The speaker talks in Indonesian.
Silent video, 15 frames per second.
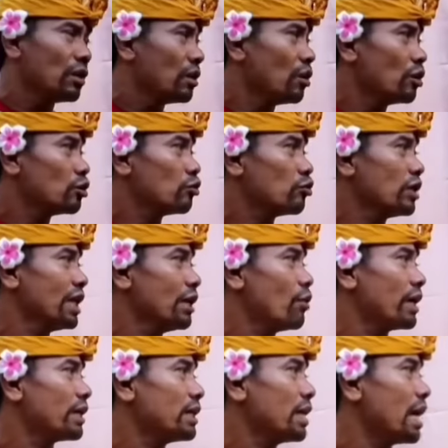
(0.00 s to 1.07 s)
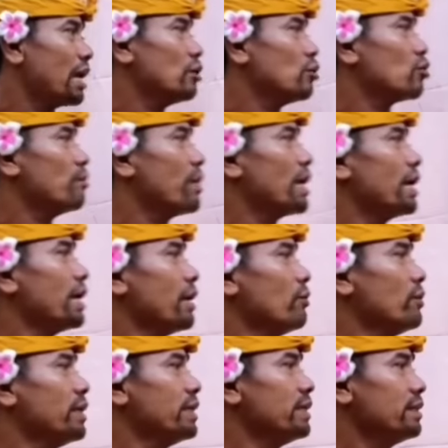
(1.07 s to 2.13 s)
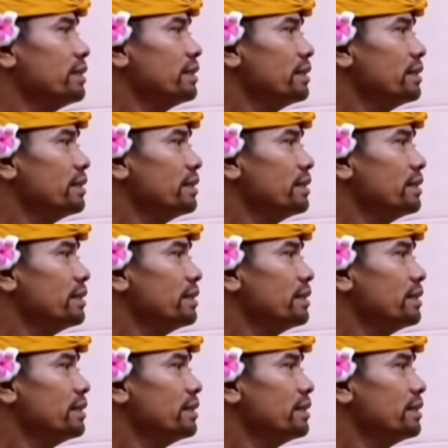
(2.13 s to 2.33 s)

lo wati ayu kumala dewi